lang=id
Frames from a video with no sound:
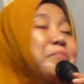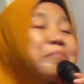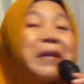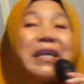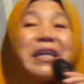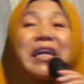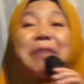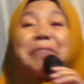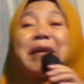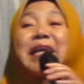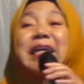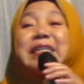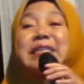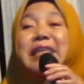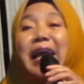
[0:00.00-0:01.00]
Piringnya
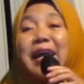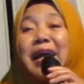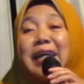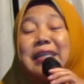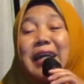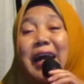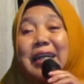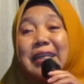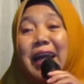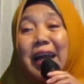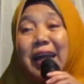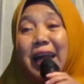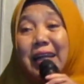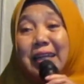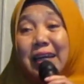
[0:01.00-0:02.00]
piring seng
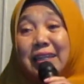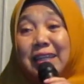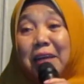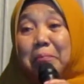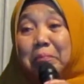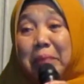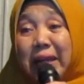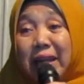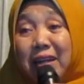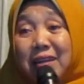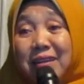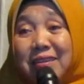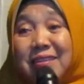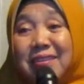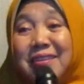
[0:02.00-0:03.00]
anjang-anjangi anjang-anjang pring.